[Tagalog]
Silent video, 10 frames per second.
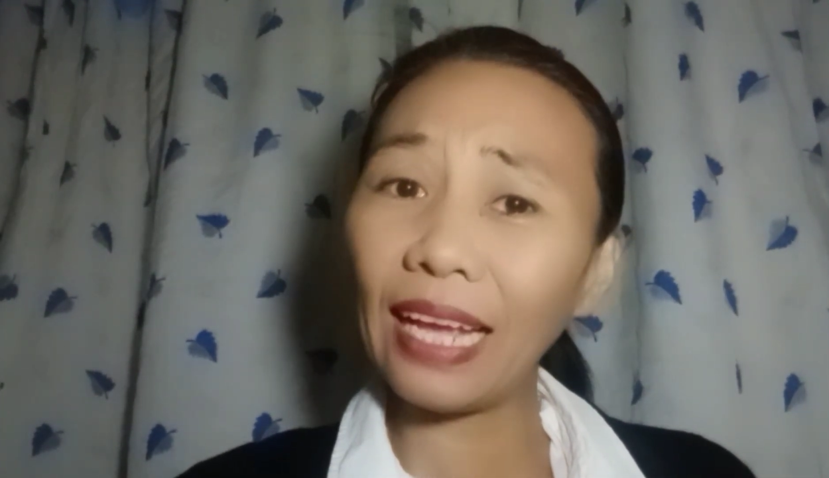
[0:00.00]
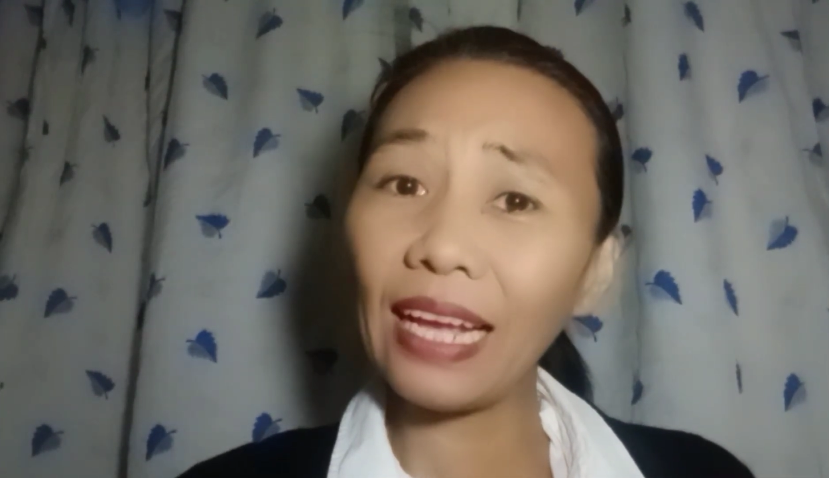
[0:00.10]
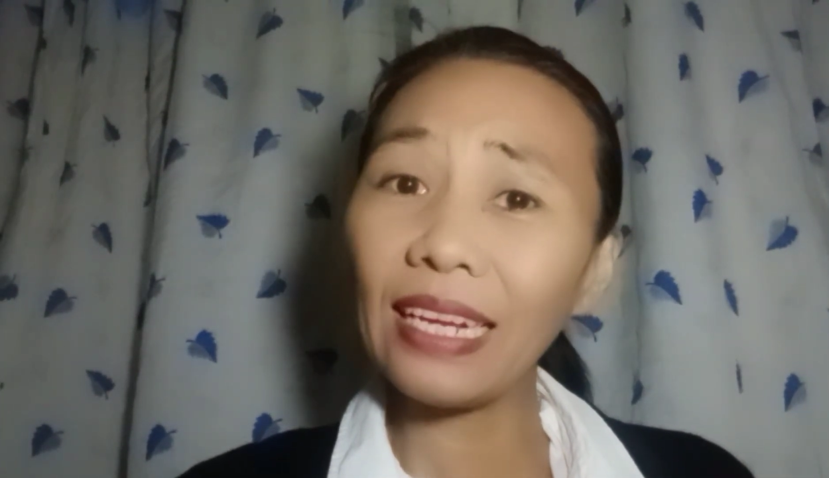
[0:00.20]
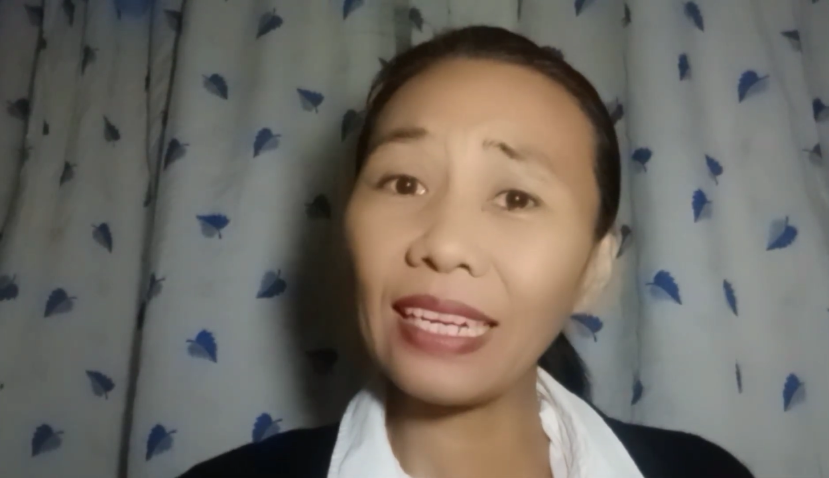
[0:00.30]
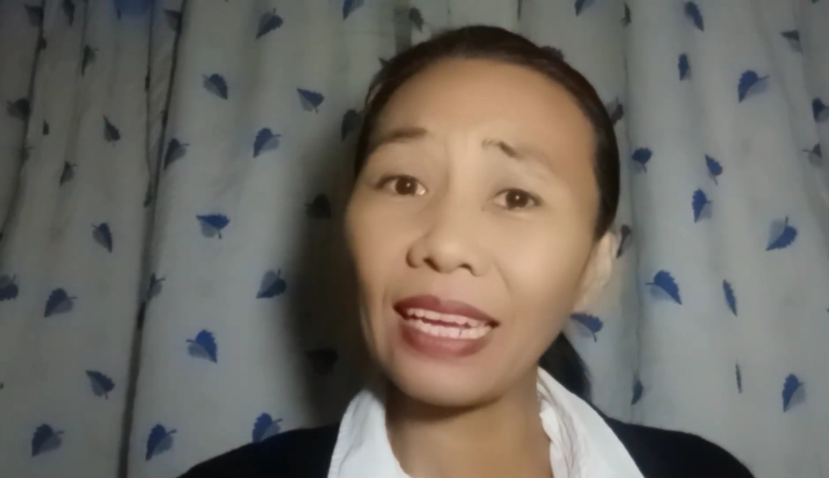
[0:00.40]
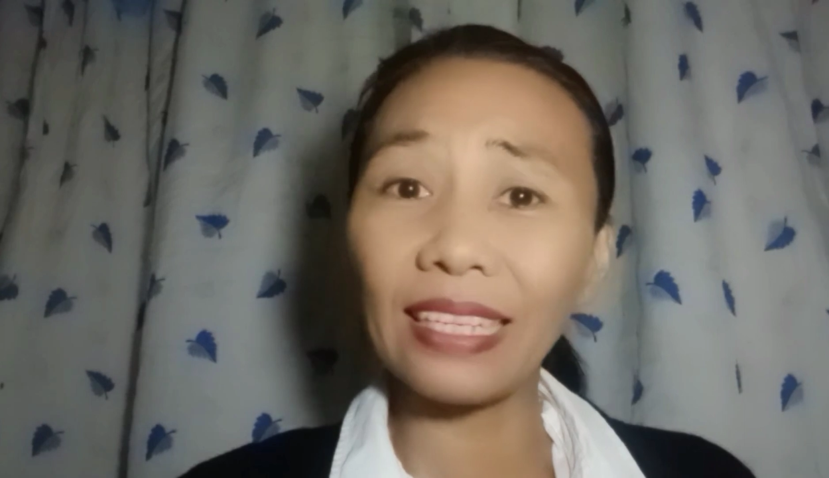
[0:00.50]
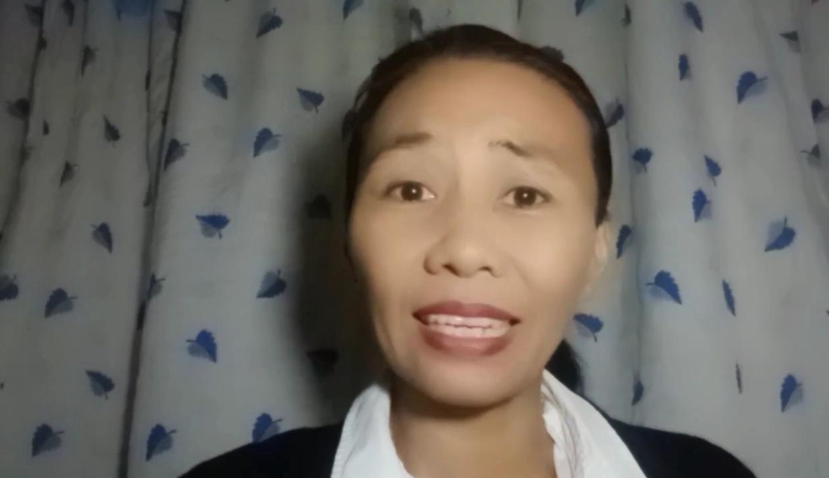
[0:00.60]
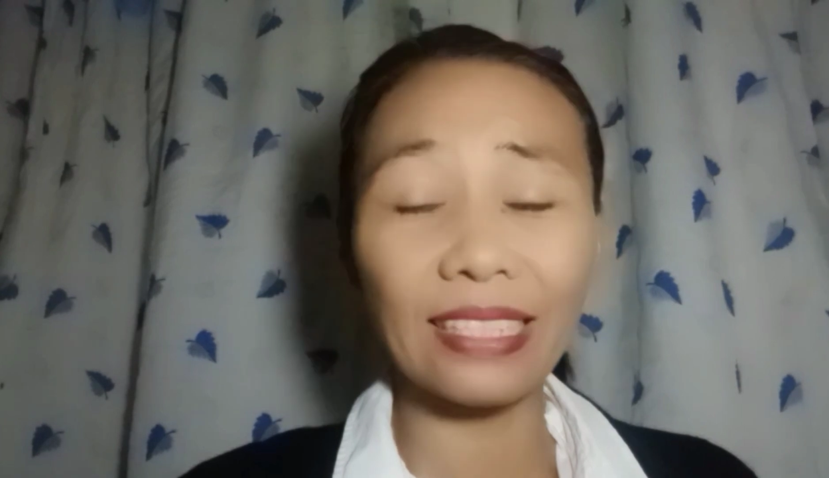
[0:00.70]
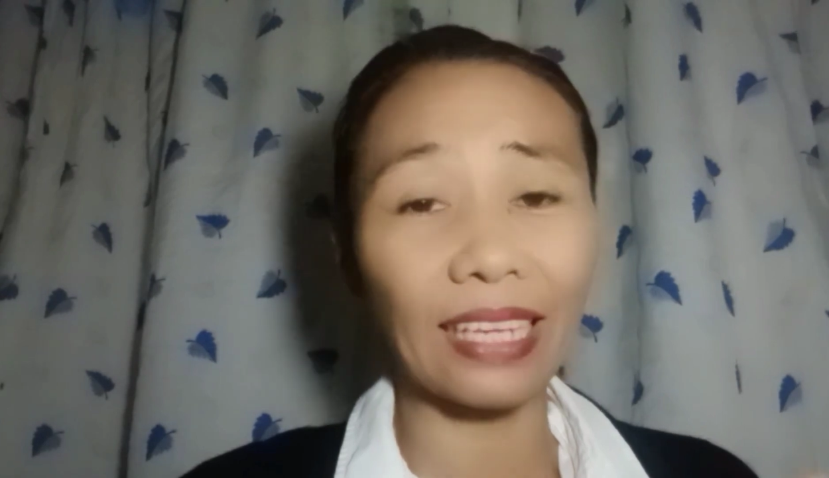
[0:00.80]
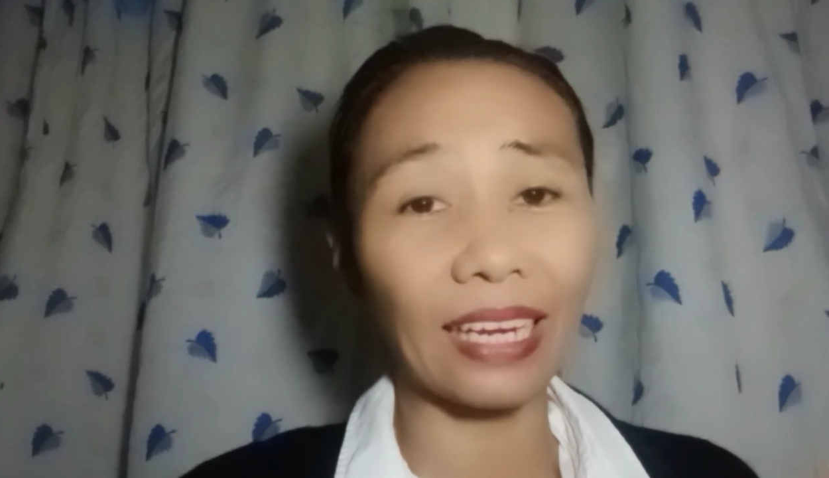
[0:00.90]
ang
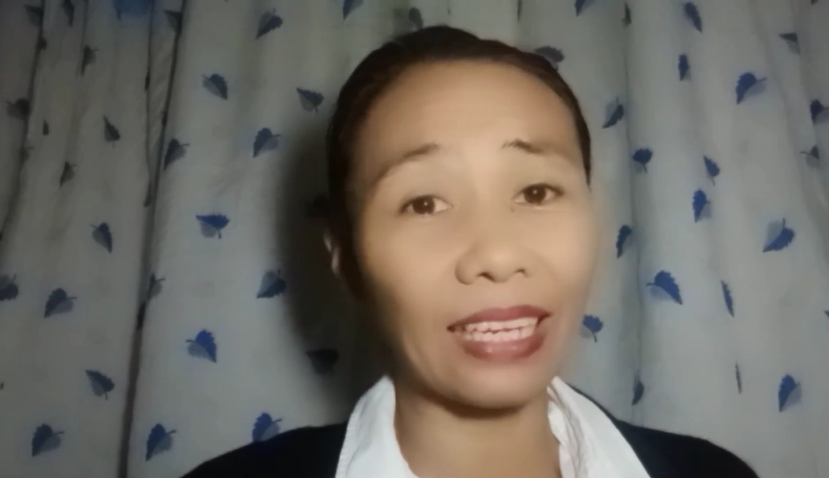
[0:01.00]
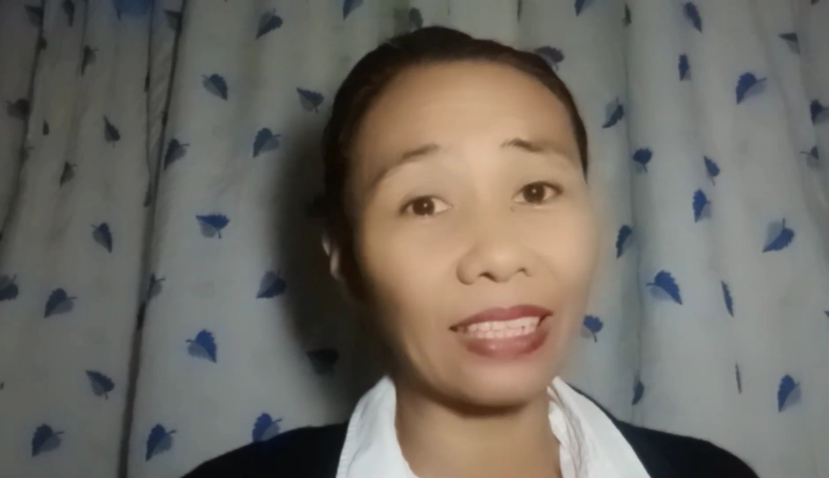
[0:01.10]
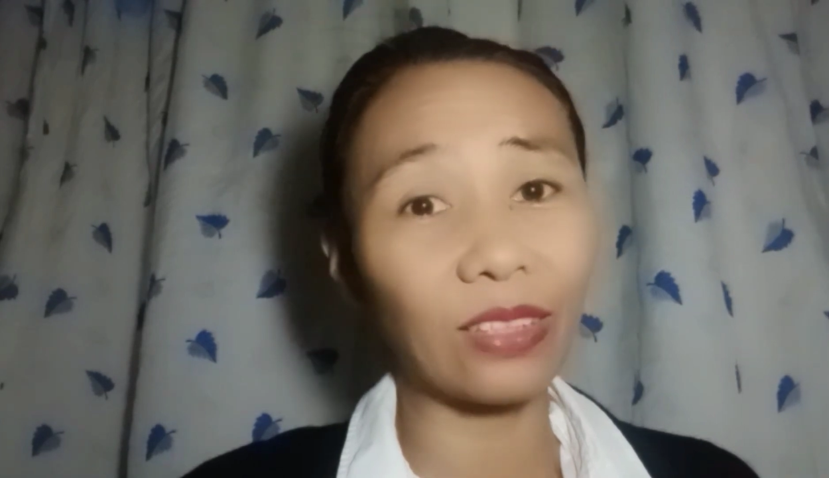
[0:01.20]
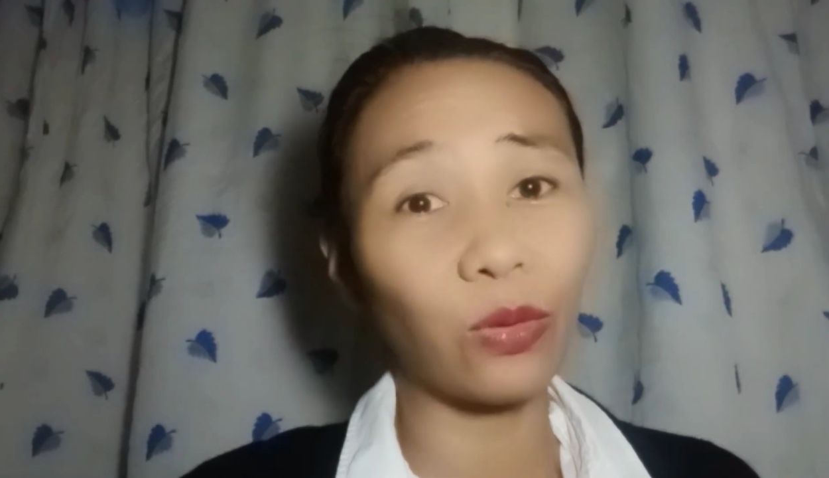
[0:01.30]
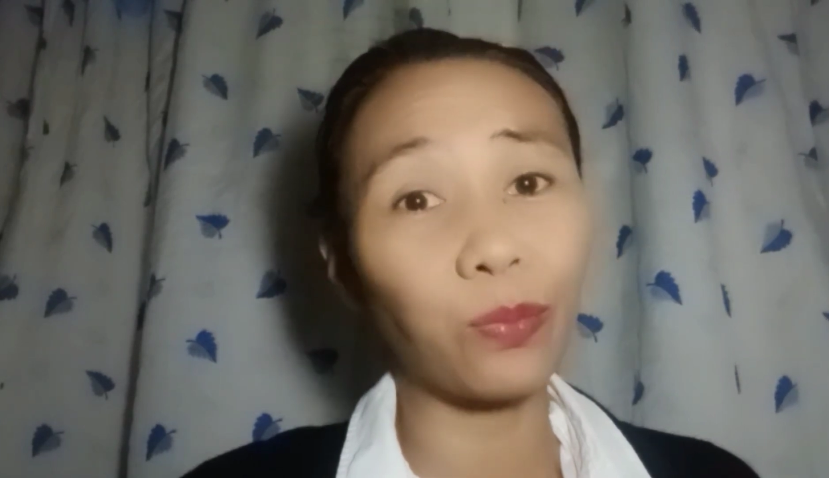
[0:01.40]
kanyang sakit